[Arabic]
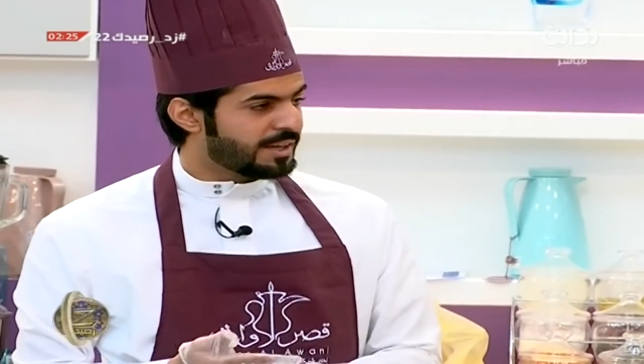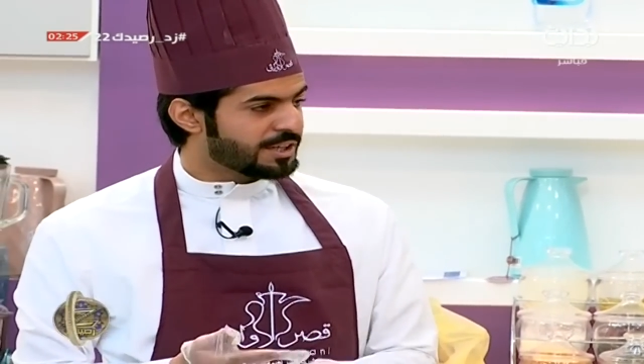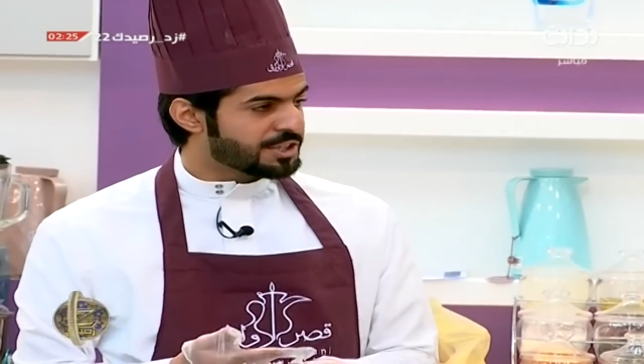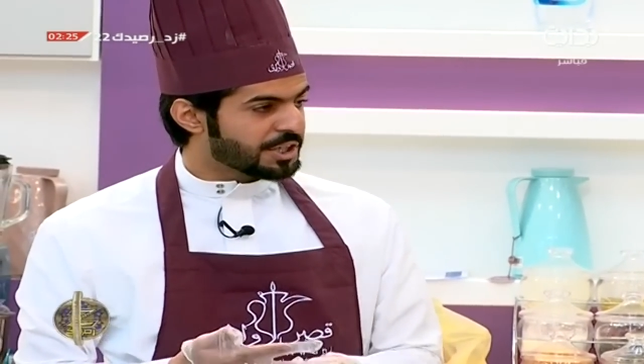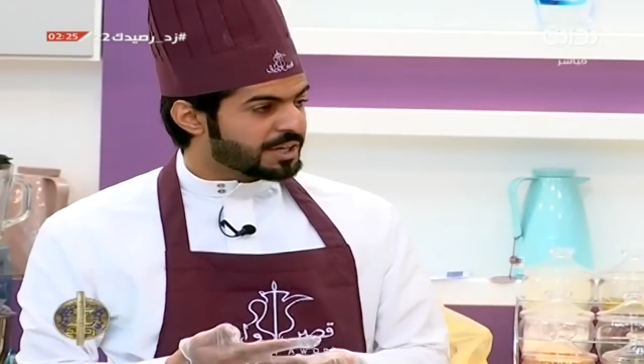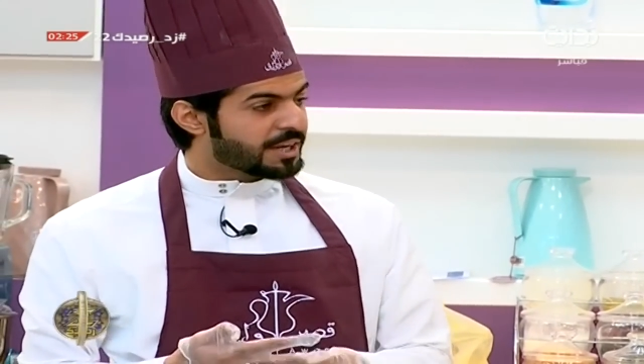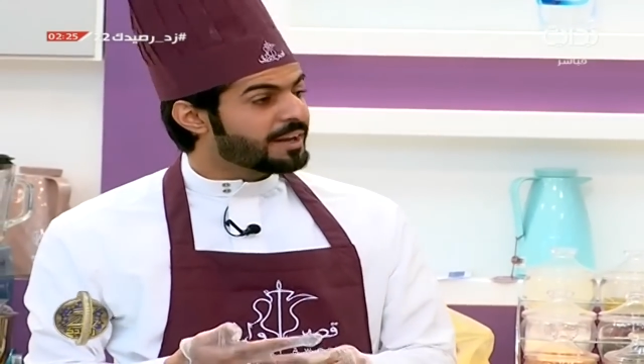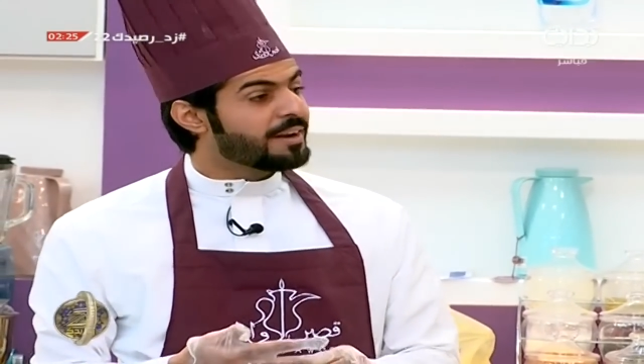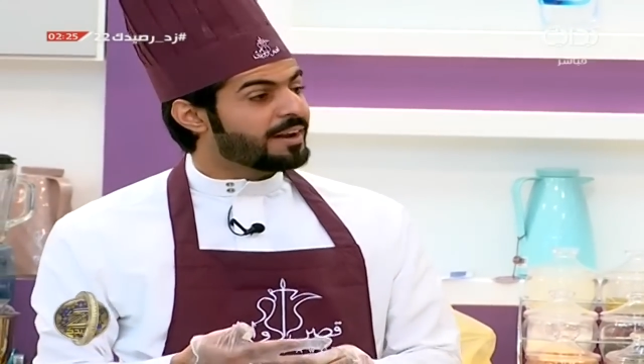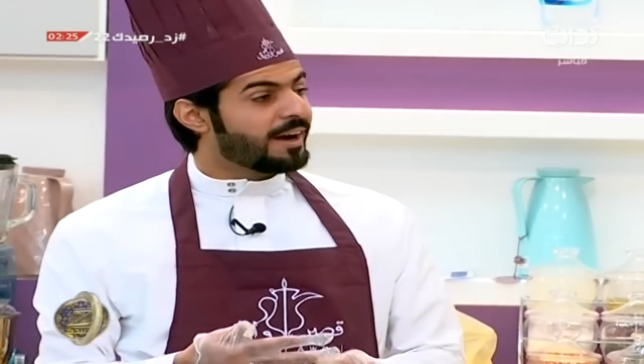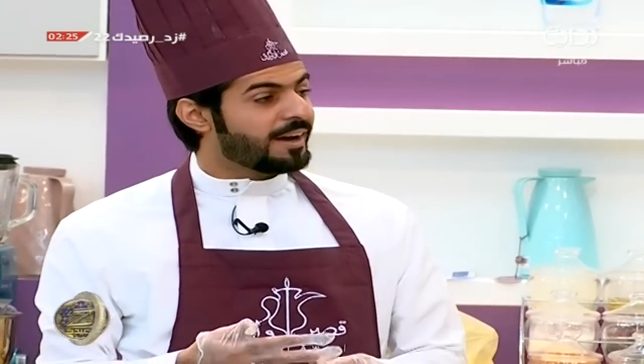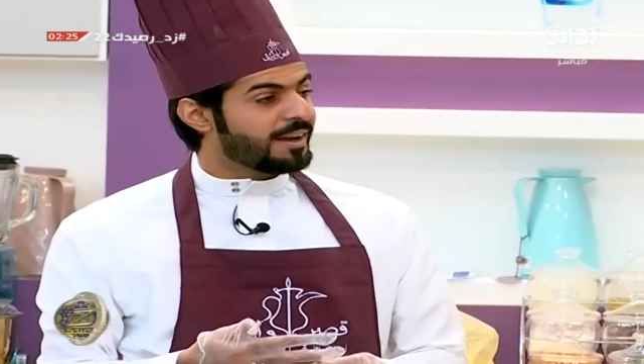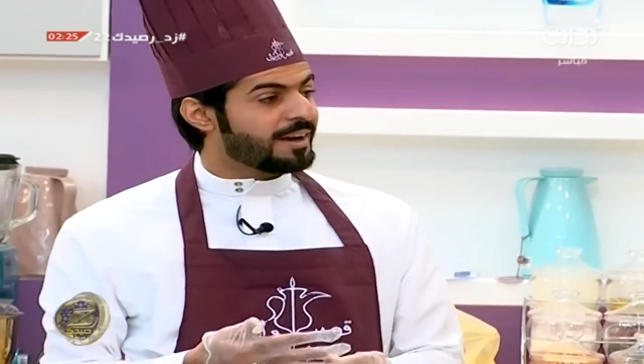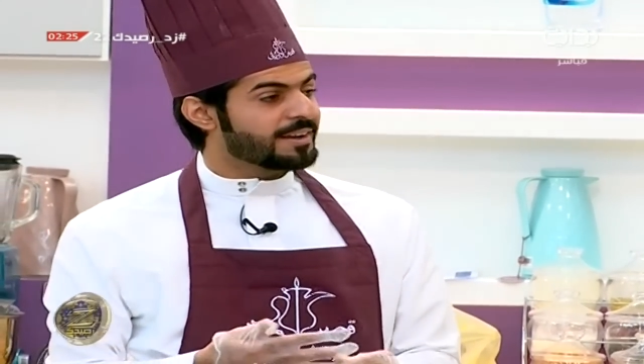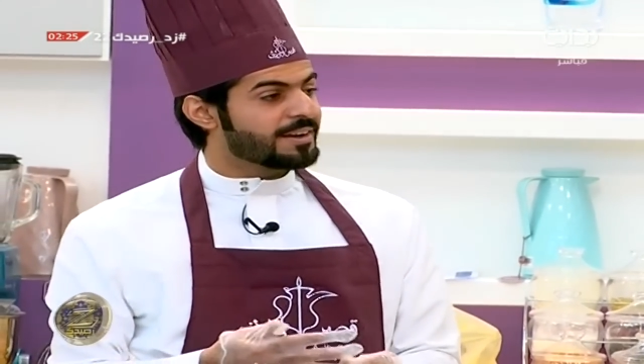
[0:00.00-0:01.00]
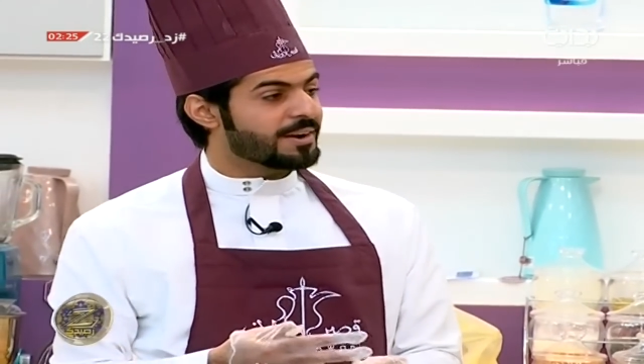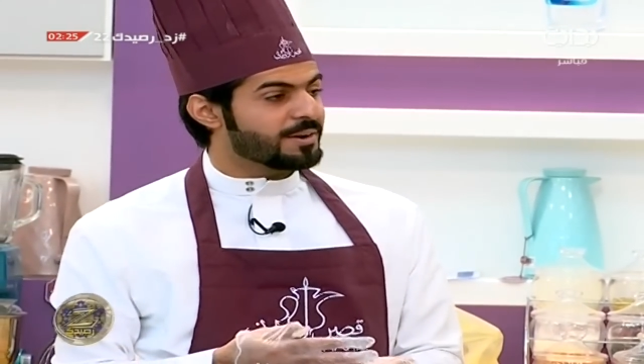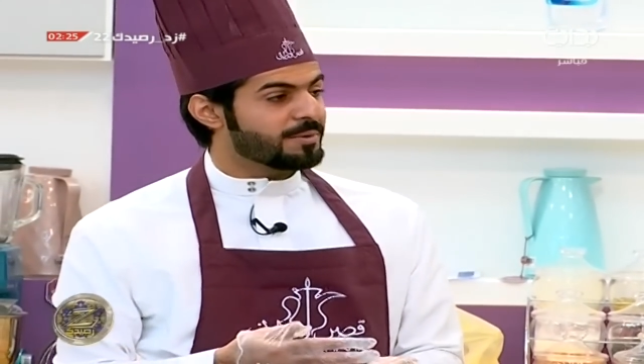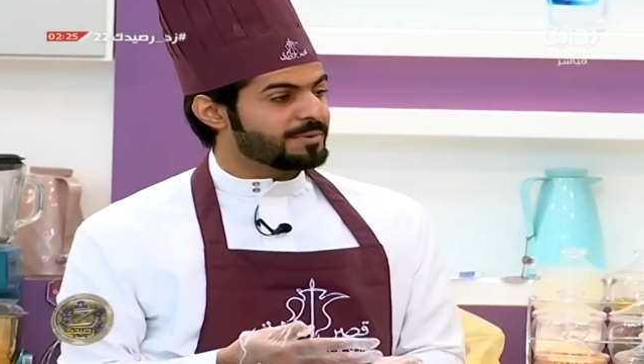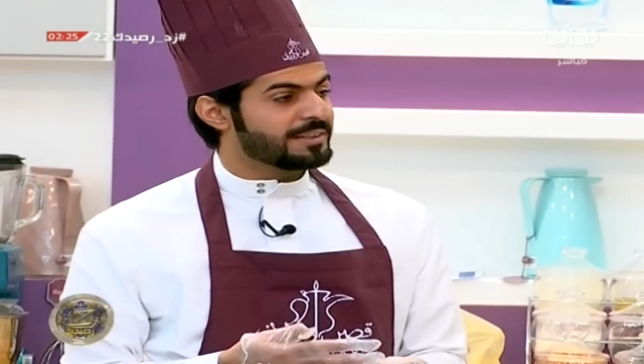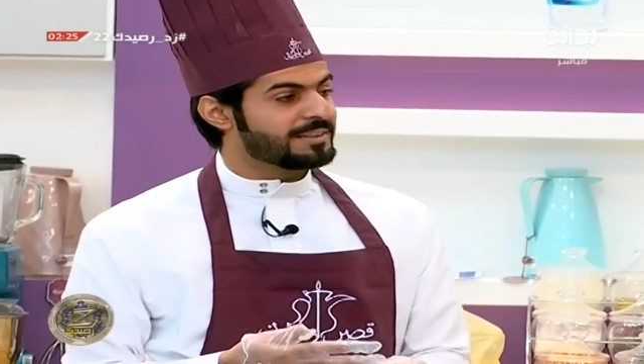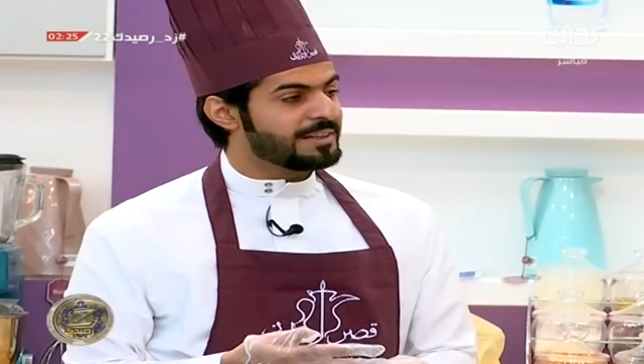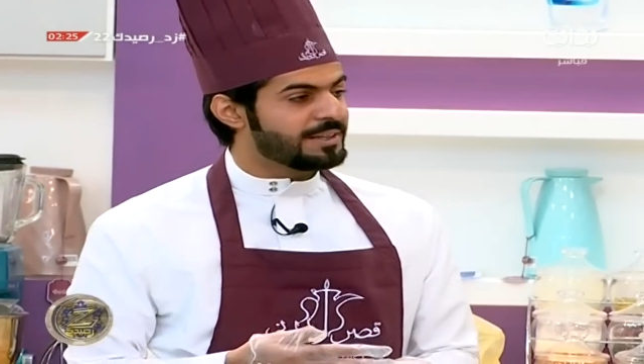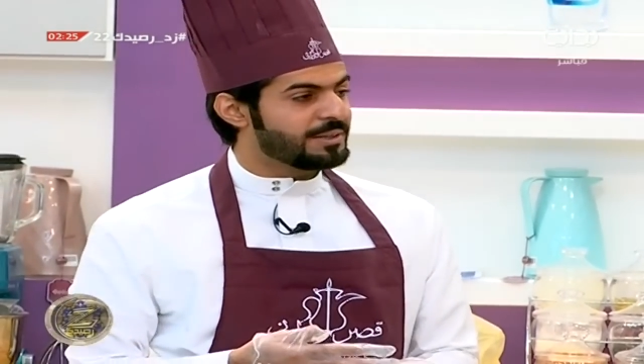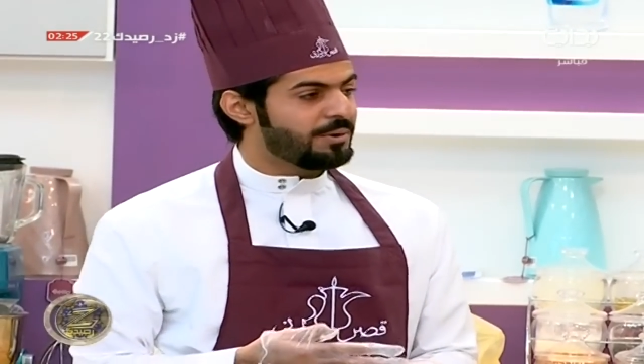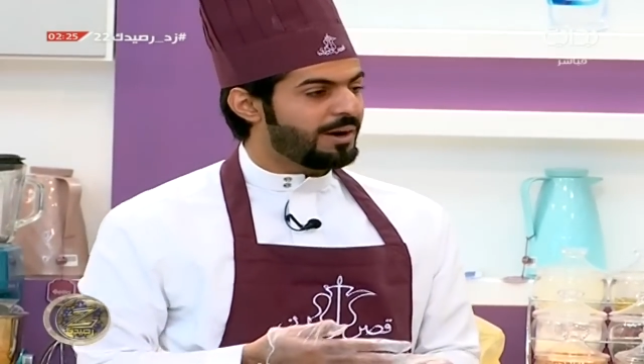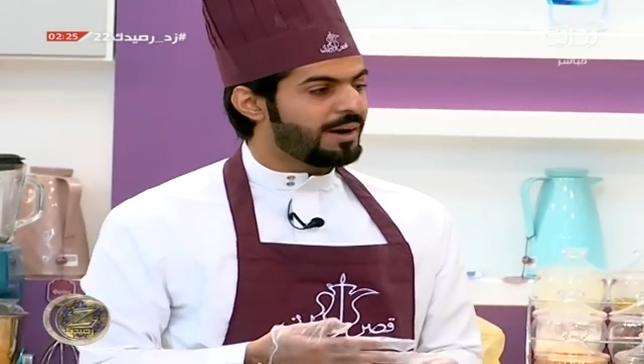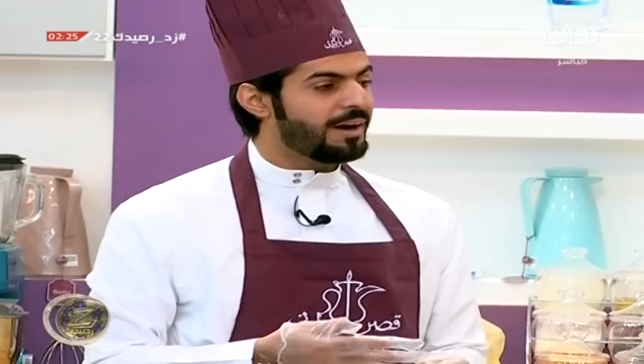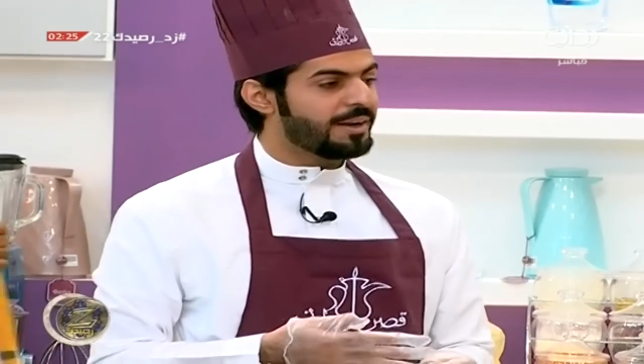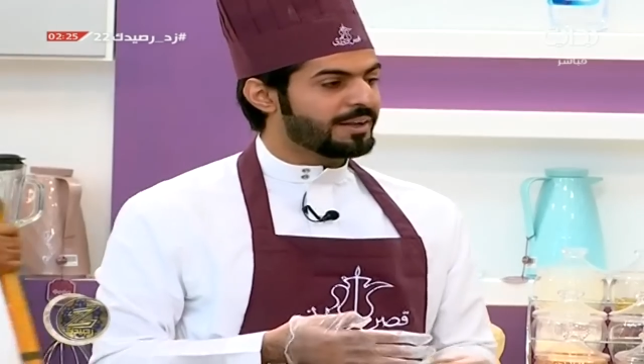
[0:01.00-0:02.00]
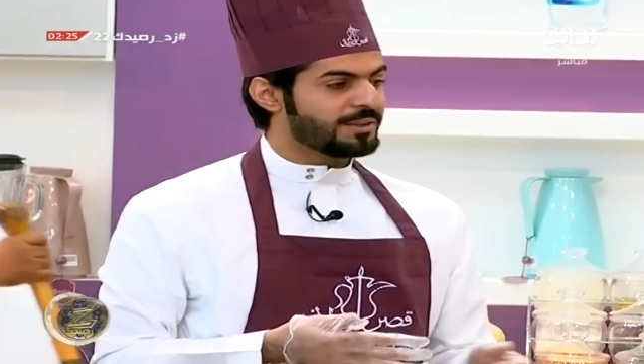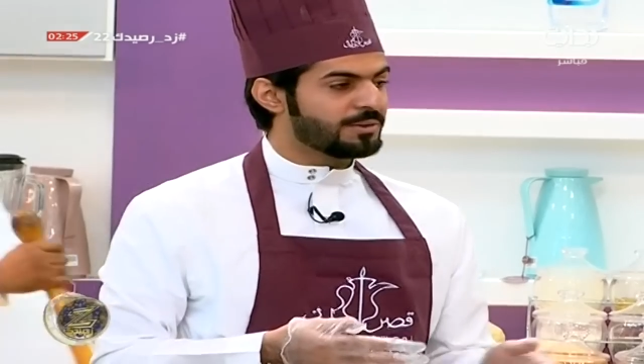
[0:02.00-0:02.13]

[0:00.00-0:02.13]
شك النهايه قربت لي وحانت